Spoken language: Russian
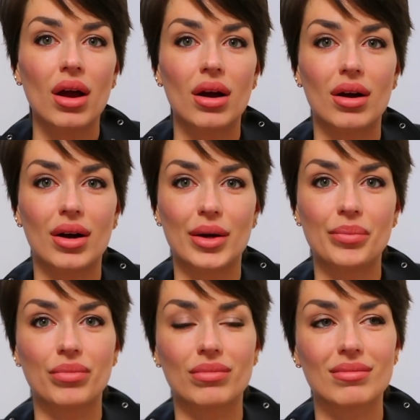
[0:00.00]

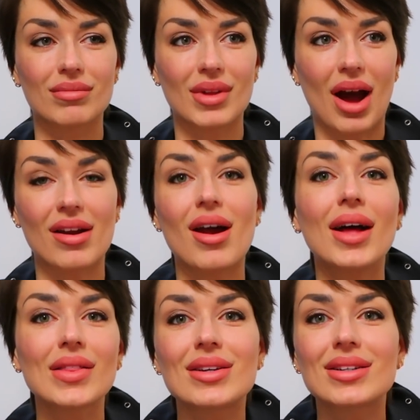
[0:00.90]
эм,
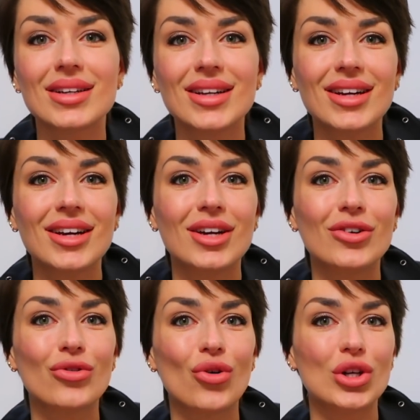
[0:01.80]
оратор,
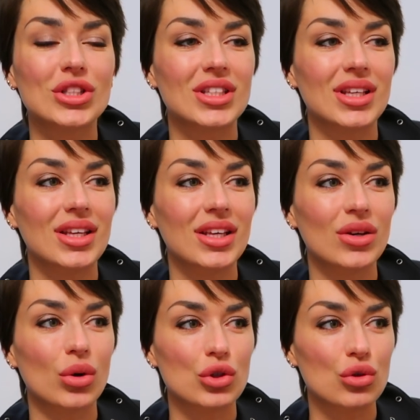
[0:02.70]
вот,
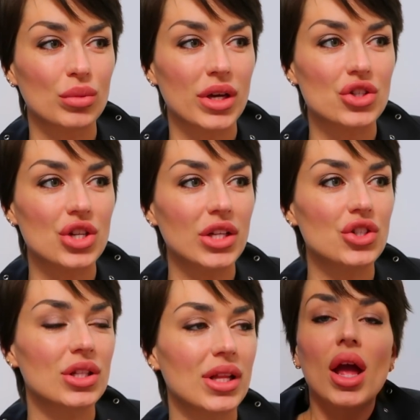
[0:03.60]
и очень умная
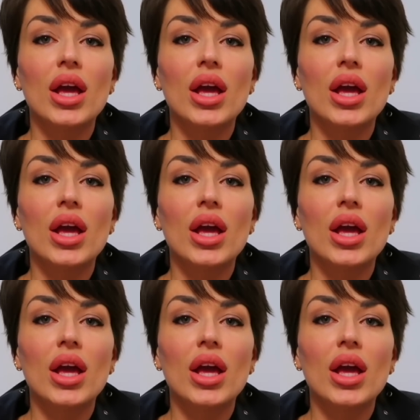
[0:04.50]
женщина.